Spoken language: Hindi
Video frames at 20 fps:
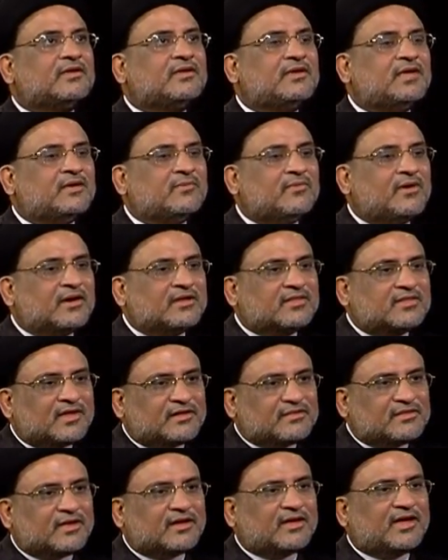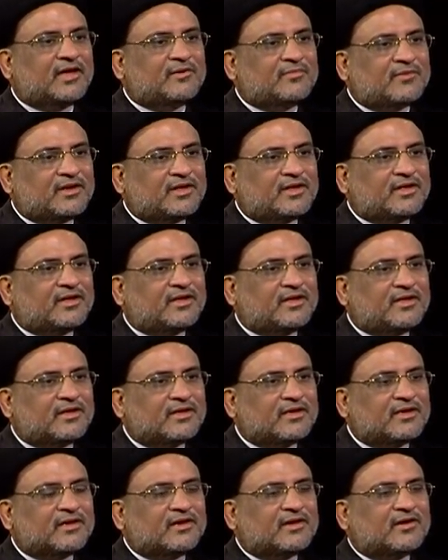ये इमारत कैसे कायम रहेगी
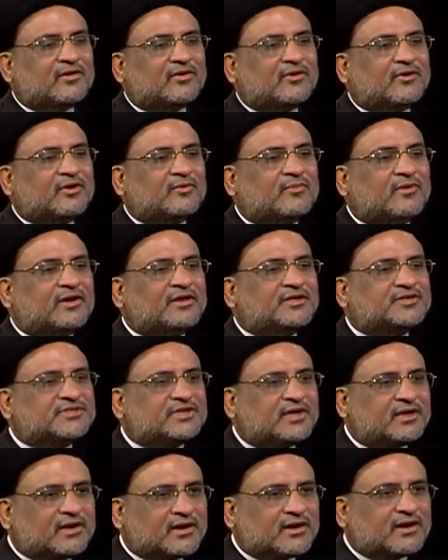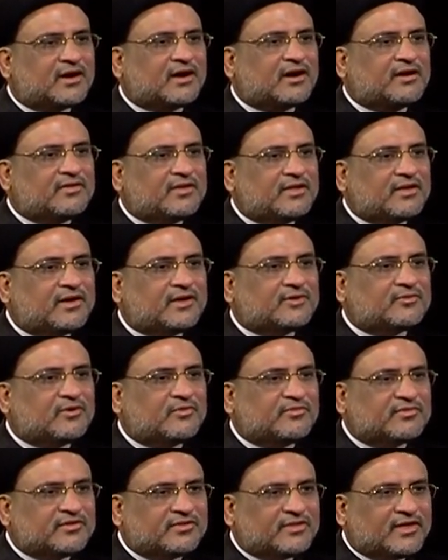जी और हमारी शहरग काट देंगे तो
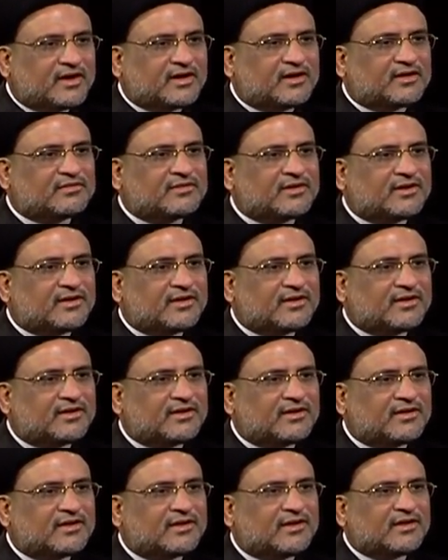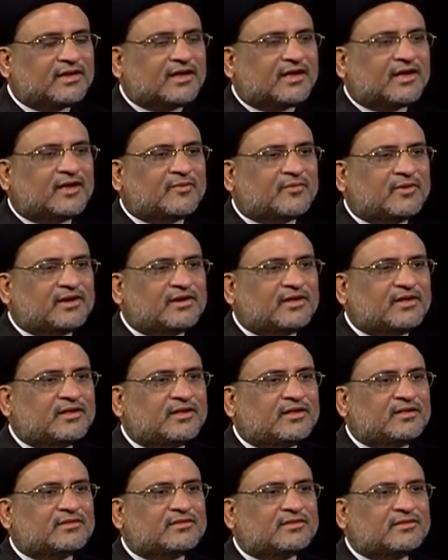हम ज़िंदा कैसे रहेंगे जी हमारी
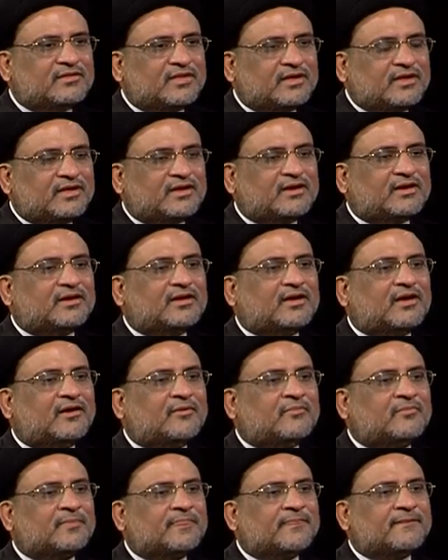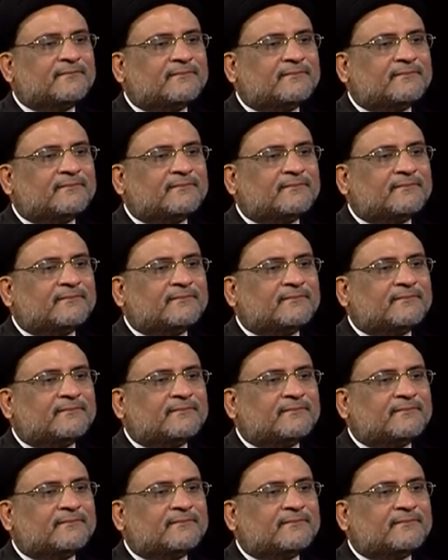ज़िंदगी का नाम